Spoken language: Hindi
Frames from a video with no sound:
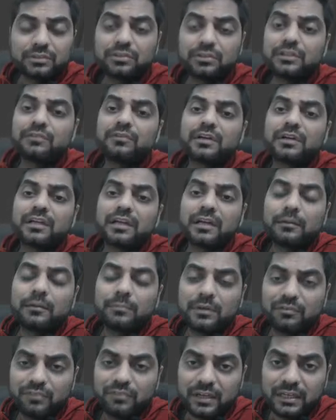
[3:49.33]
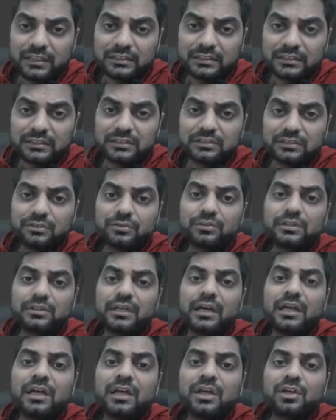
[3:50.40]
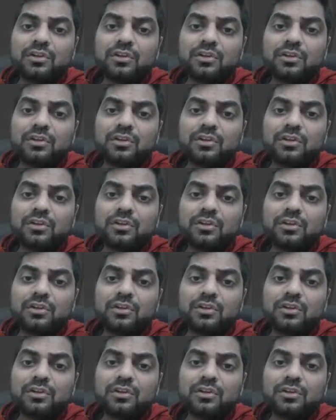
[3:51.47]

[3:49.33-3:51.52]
जरूरत है वर्किंग कैपिटल फाइनेंस की जरूरत है